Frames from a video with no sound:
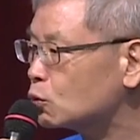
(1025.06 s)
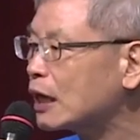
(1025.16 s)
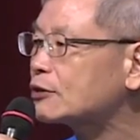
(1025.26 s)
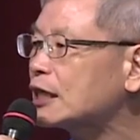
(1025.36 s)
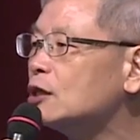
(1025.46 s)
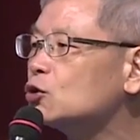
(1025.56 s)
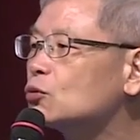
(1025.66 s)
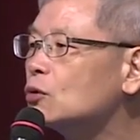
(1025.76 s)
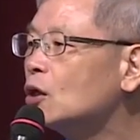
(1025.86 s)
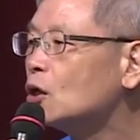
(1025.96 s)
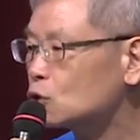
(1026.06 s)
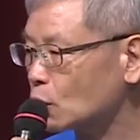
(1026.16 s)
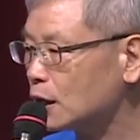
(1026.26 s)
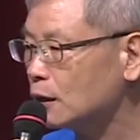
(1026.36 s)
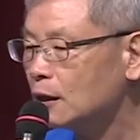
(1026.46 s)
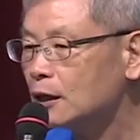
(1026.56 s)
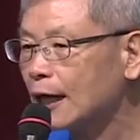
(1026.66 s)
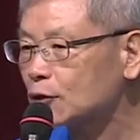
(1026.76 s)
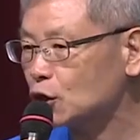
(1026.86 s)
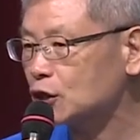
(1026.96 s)
要的因素，所以
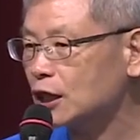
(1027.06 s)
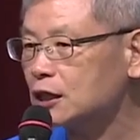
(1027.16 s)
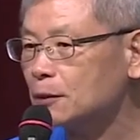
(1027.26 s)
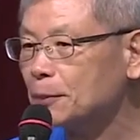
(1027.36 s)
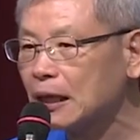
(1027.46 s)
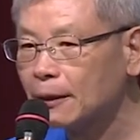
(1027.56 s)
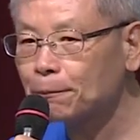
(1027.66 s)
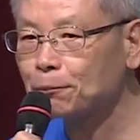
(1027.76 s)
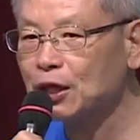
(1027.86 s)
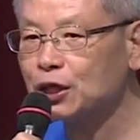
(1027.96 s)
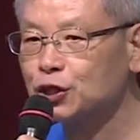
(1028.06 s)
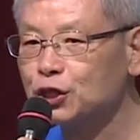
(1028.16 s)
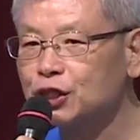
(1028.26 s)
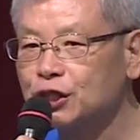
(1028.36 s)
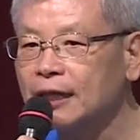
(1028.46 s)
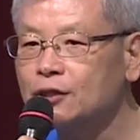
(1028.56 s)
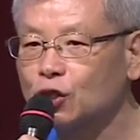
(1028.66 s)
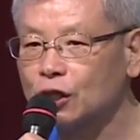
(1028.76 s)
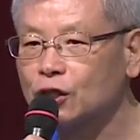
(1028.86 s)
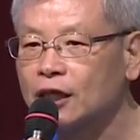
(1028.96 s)
要解决疾病，必须先
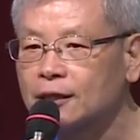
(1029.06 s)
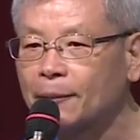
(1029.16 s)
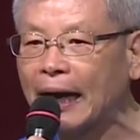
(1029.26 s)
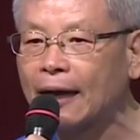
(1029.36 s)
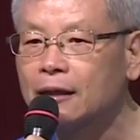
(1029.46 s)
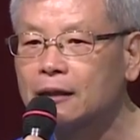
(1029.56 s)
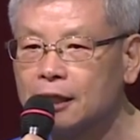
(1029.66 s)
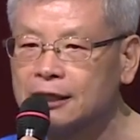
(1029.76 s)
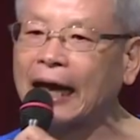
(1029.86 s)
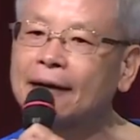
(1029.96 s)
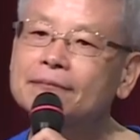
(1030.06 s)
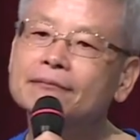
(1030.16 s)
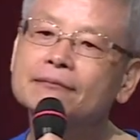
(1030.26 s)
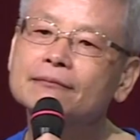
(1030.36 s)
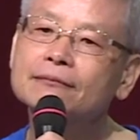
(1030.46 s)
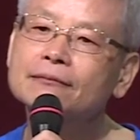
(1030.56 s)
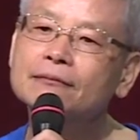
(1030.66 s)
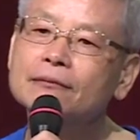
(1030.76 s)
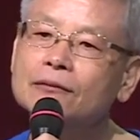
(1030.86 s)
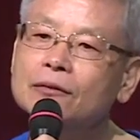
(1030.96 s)
解决怎么样异常？
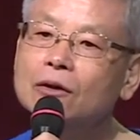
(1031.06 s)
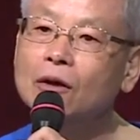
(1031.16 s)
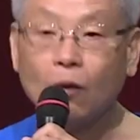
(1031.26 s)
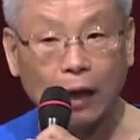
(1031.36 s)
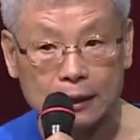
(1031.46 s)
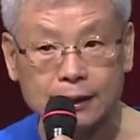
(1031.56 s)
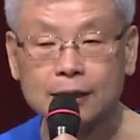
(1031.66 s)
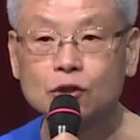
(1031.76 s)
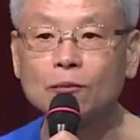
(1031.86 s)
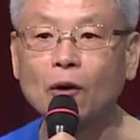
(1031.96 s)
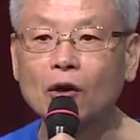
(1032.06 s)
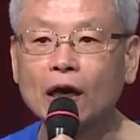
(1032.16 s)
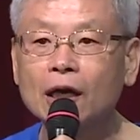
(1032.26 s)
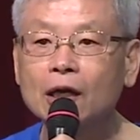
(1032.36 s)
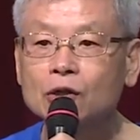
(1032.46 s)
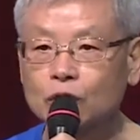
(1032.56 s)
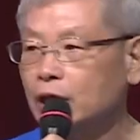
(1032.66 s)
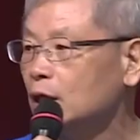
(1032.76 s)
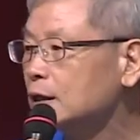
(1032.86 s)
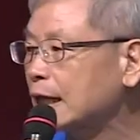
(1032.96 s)
哇，这个就猛了，所
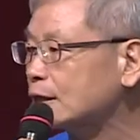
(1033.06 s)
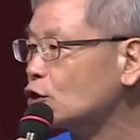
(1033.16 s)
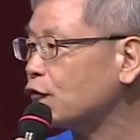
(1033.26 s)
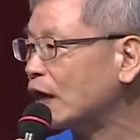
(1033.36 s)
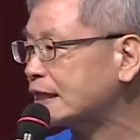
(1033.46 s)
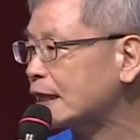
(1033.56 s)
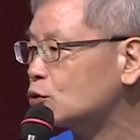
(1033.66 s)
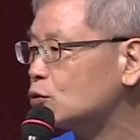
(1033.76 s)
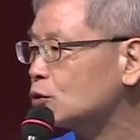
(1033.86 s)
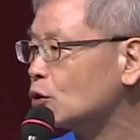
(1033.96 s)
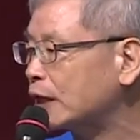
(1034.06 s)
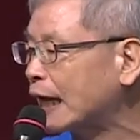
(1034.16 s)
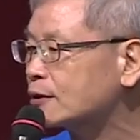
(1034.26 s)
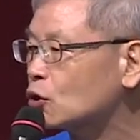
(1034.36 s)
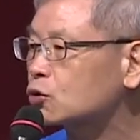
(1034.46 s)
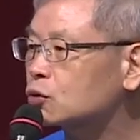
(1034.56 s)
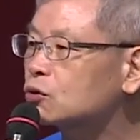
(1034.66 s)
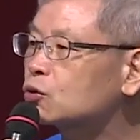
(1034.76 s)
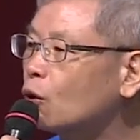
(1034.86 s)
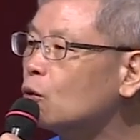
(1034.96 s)
以他就发展出有两种
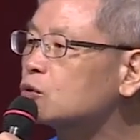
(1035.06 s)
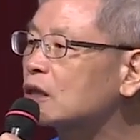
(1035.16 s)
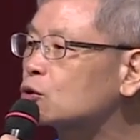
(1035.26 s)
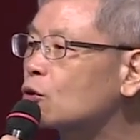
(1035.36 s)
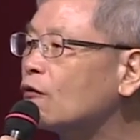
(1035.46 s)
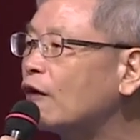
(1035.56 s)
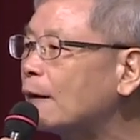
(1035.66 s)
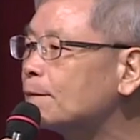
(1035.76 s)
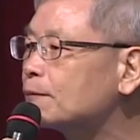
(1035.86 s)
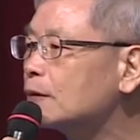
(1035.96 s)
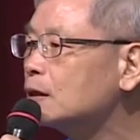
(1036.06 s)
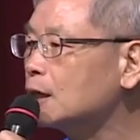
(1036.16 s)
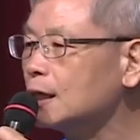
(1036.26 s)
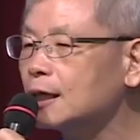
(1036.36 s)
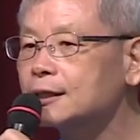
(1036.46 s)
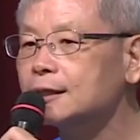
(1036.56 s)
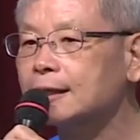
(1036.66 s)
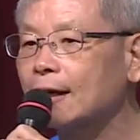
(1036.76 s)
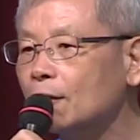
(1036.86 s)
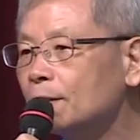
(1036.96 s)
错误的说法，第一个是
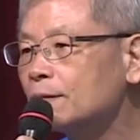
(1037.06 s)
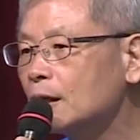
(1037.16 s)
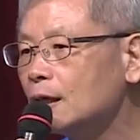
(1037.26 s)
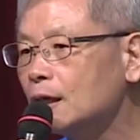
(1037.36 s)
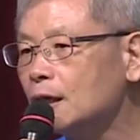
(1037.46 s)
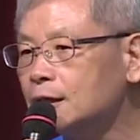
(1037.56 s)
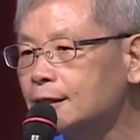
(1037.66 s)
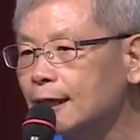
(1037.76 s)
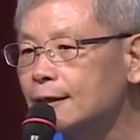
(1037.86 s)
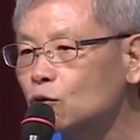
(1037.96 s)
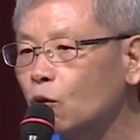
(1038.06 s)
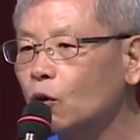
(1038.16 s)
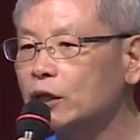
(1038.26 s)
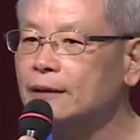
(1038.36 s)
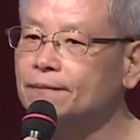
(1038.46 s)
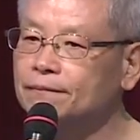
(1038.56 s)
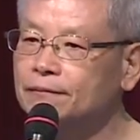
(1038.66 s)
叫一症多因，